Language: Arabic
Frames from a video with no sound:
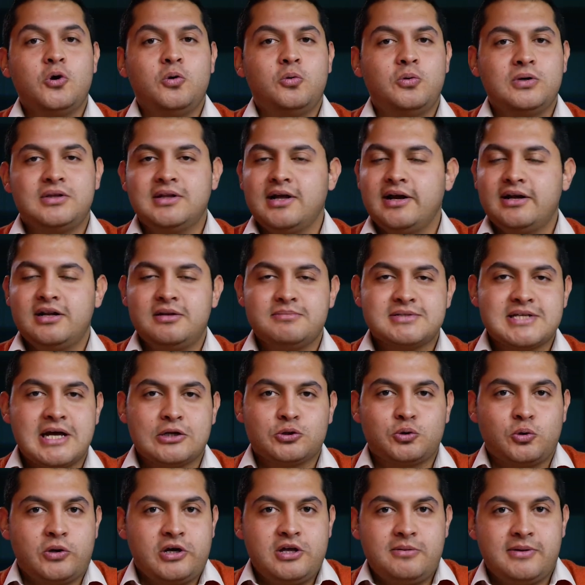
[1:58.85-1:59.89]
وتلاقي ان
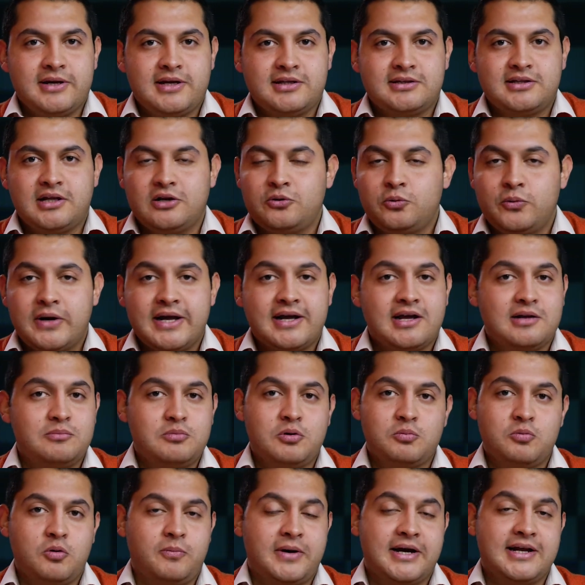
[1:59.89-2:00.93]
مساحته رهيبه جدا واكل من
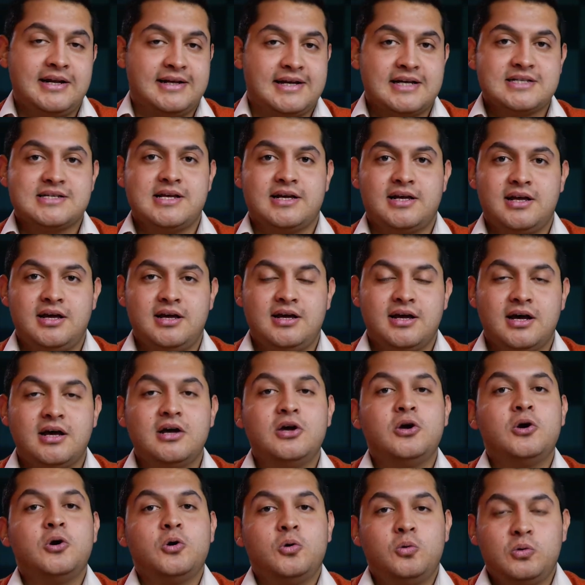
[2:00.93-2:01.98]
الموبايل كذا جيجا
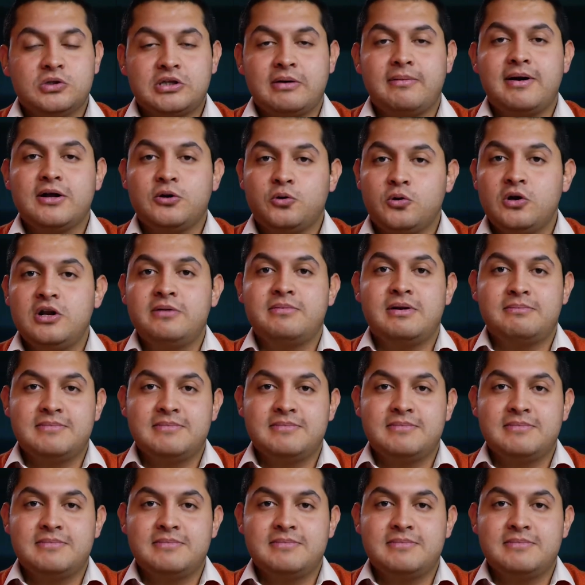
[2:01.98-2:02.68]
وطبعا كل ما